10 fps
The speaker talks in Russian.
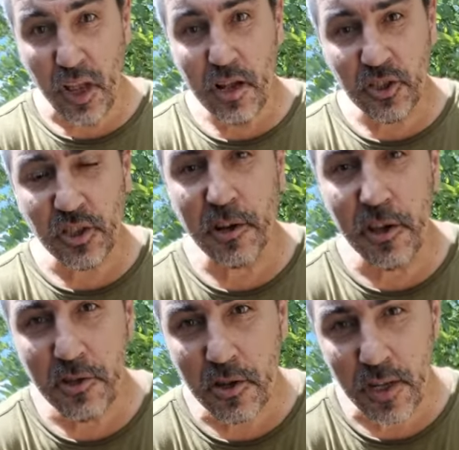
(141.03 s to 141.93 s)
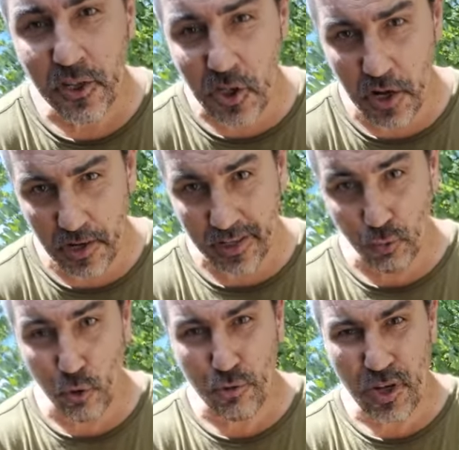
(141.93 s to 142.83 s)
серийный насильник,
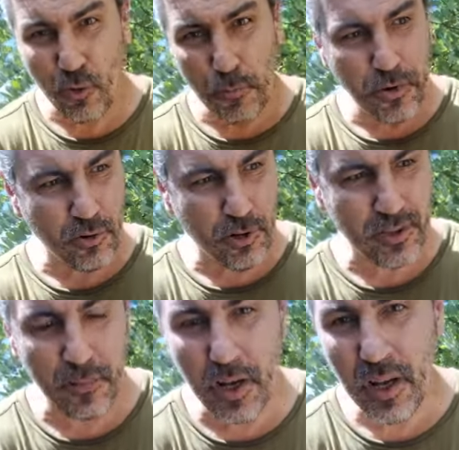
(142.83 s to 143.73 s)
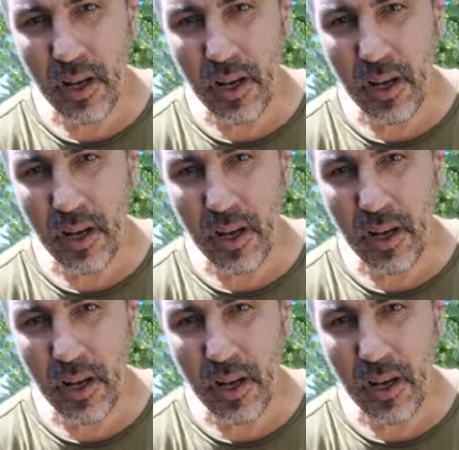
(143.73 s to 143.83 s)
который уже оккупировал там,